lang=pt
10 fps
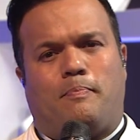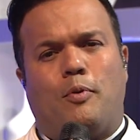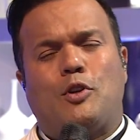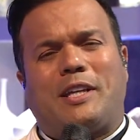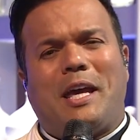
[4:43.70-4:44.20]

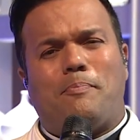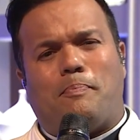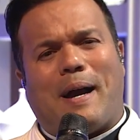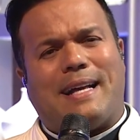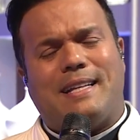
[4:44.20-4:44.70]
Por que,
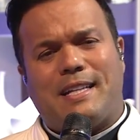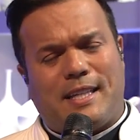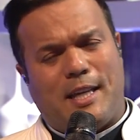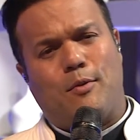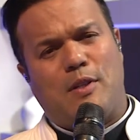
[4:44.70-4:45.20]
padre,
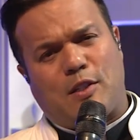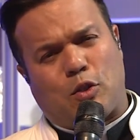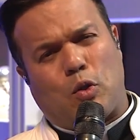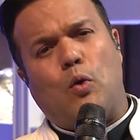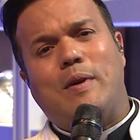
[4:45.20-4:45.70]
que eu
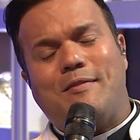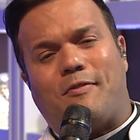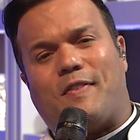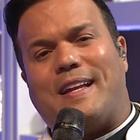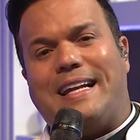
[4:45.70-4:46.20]
estou
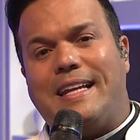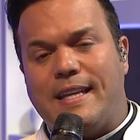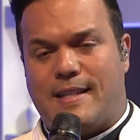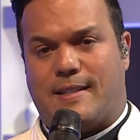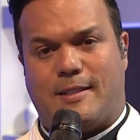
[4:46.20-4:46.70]

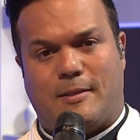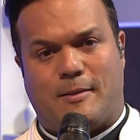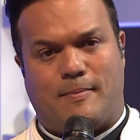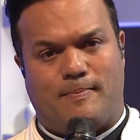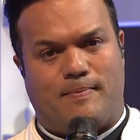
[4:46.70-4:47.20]

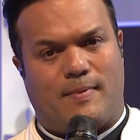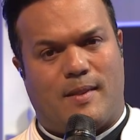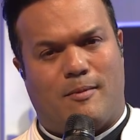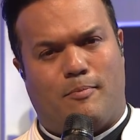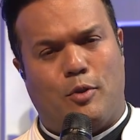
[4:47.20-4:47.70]
infeliz?
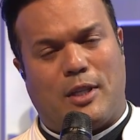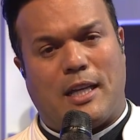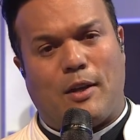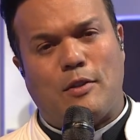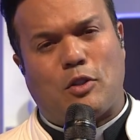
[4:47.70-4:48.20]
por que,
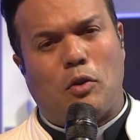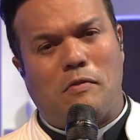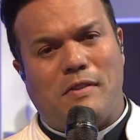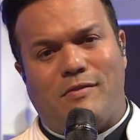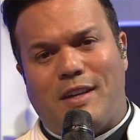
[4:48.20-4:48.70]
que eu estou
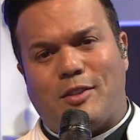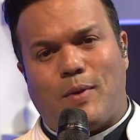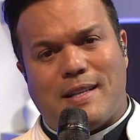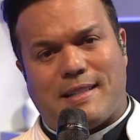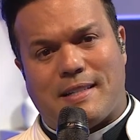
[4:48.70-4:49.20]
vivendo
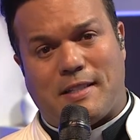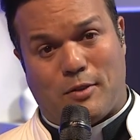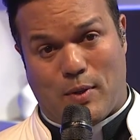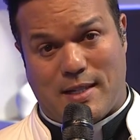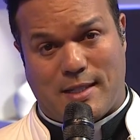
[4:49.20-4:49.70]
esta
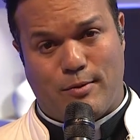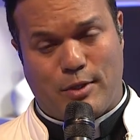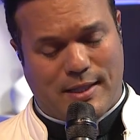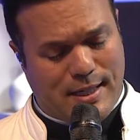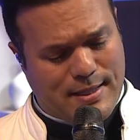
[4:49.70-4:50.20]
situação
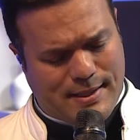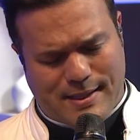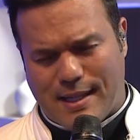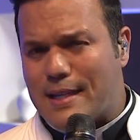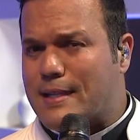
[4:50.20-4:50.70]
de
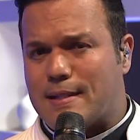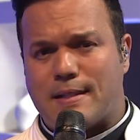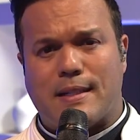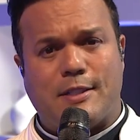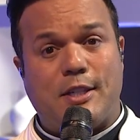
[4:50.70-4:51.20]

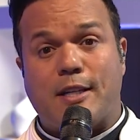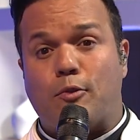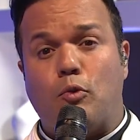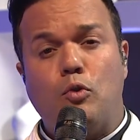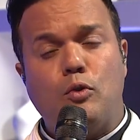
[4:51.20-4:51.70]
tristeza, de
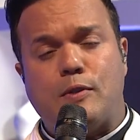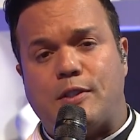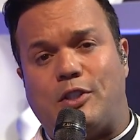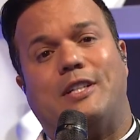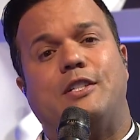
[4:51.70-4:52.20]

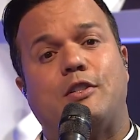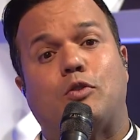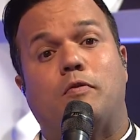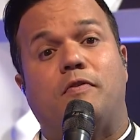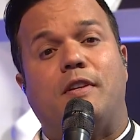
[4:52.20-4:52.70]
angústia, de
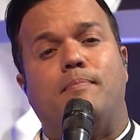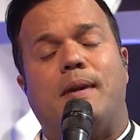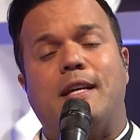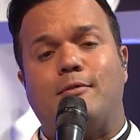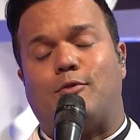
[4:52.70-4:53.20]

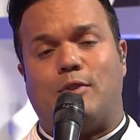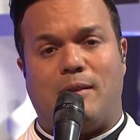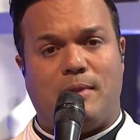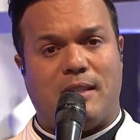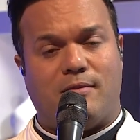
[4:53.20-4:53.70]
sofrimento na
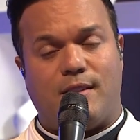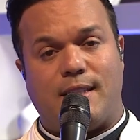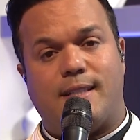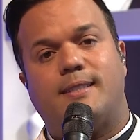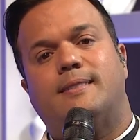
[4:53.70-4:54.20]
minha
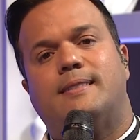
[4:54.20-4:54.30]
vida?